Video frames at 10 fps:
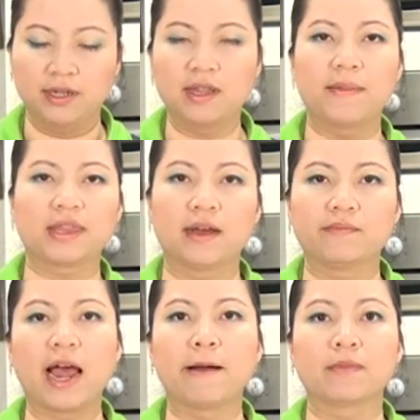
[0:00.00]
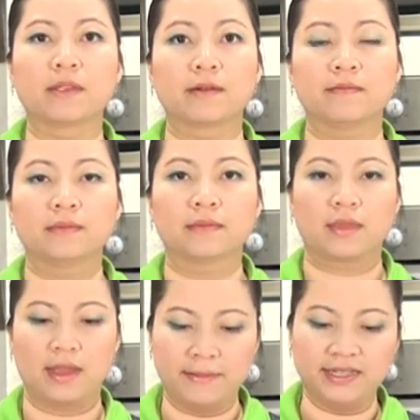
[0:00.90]
ชื้นถ้าไปเติม
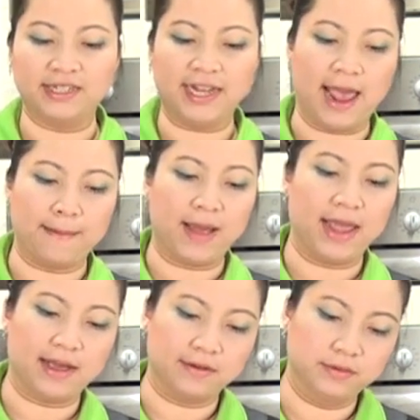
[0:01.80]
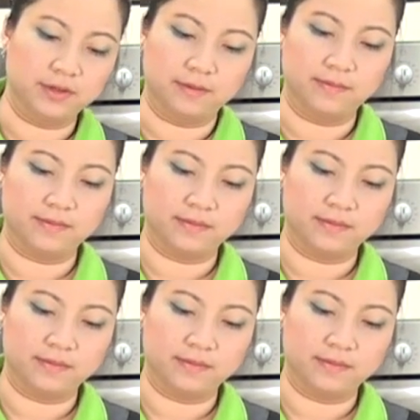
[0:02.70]
น้ำเดี๋ยวมันจะแฉะไปค่ะคุณผู้ชม